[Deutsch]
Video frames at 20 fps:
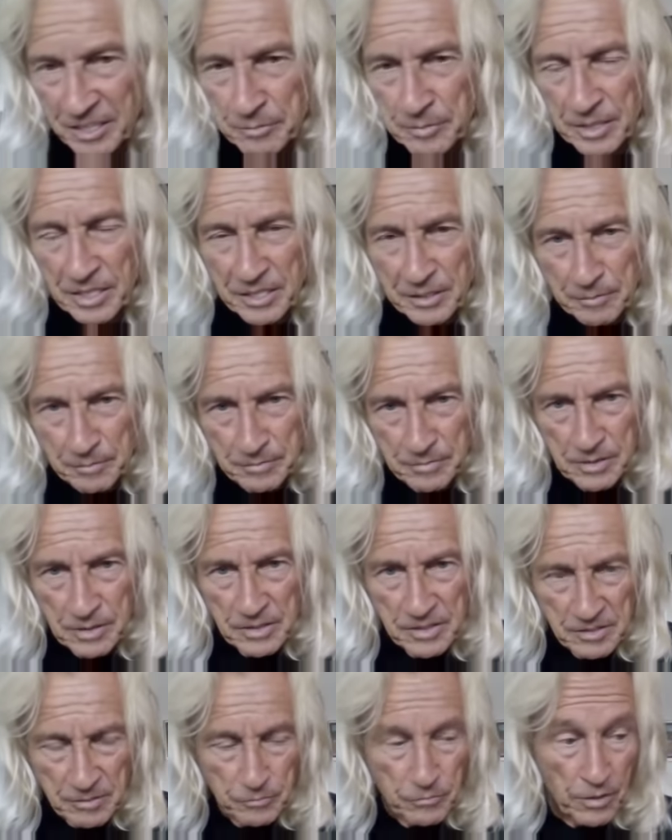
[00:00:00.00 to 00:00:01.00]
der Lehre, mein
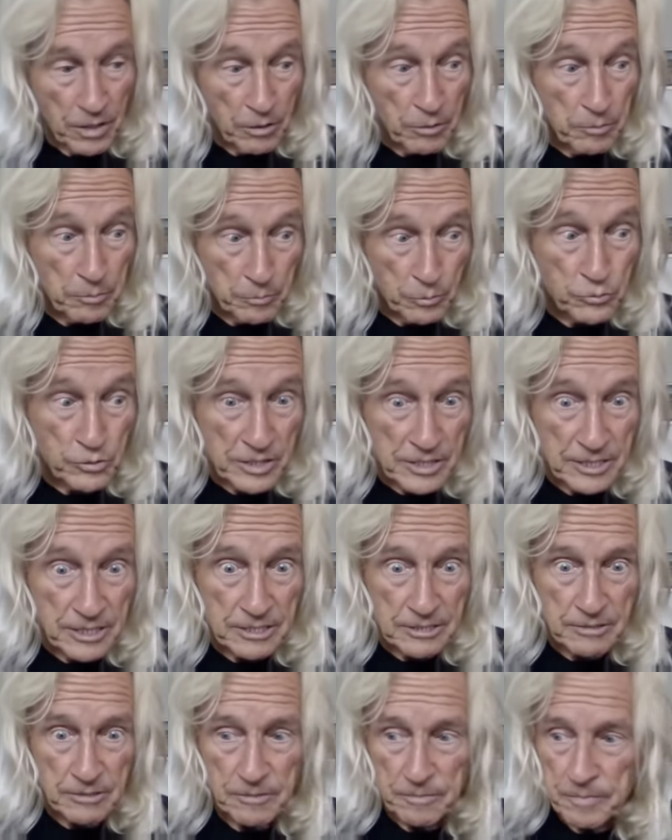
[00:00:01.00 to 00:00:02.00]
Lieben. Auch ein Buch,
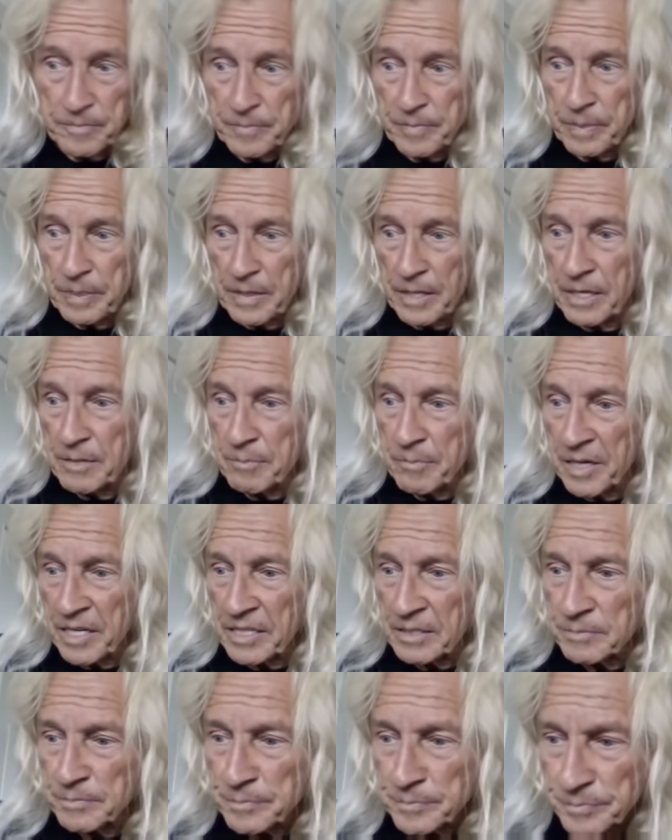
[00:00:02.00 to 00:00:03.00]
das ist in
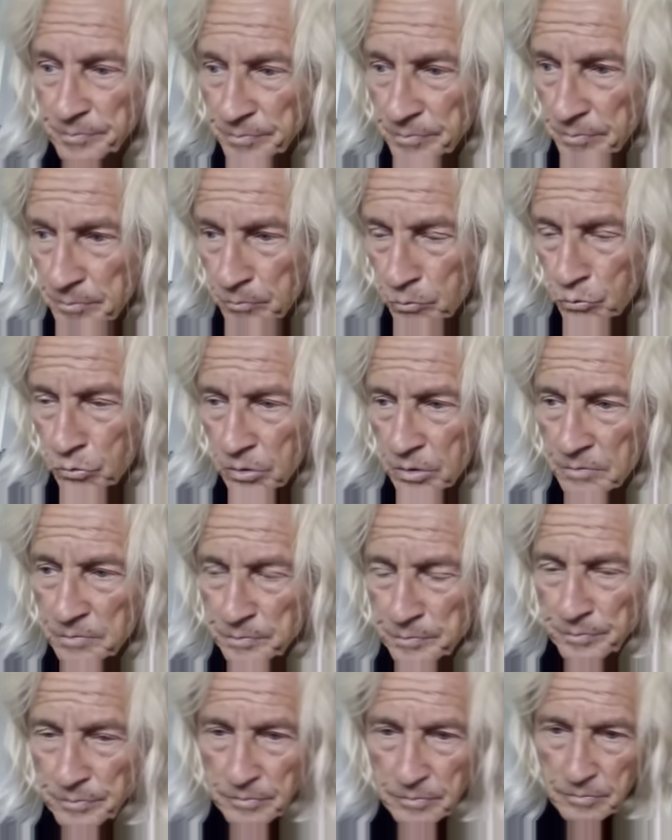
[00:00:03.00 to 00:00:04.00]
meinem
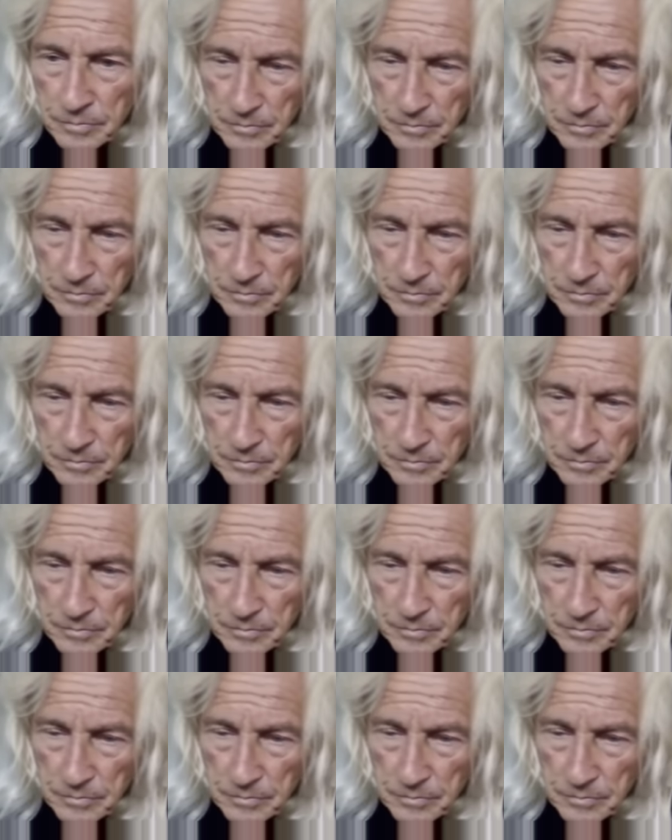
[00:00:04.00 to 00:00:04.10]
Buch.